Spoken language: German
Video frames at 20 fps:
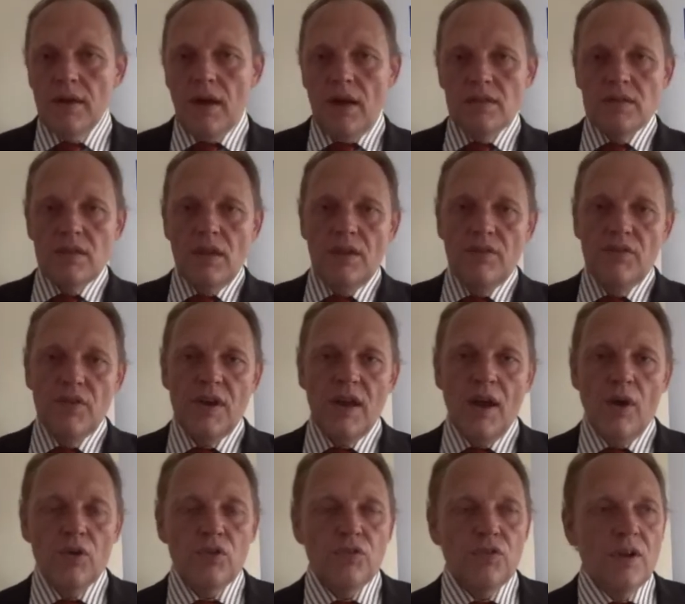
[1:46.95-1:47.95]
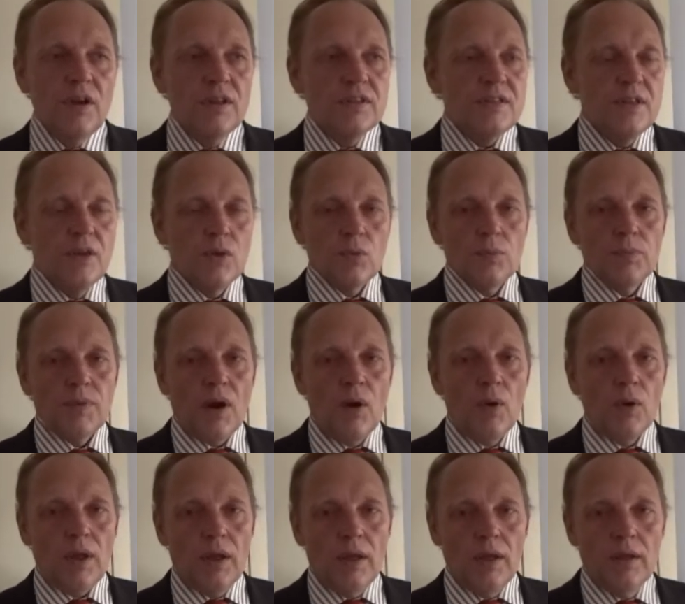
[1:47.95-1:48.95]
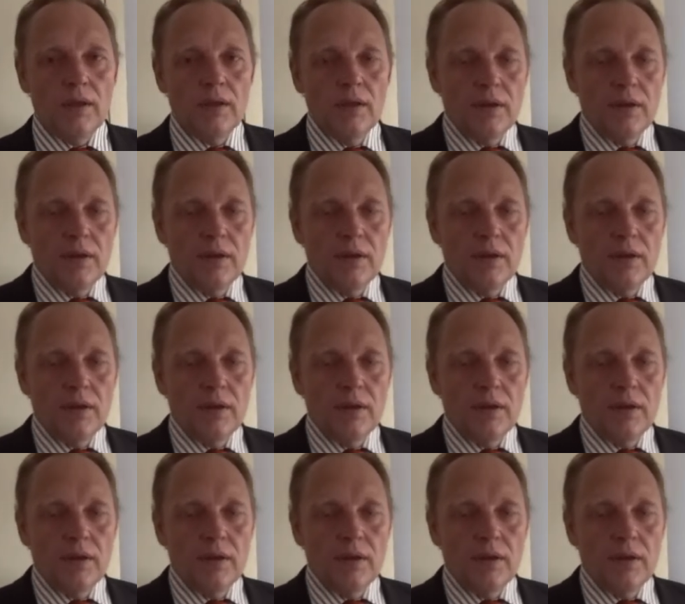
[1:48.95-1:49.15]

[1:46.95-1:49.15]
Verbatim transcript: als ich für die Ausfinanzierung brauche.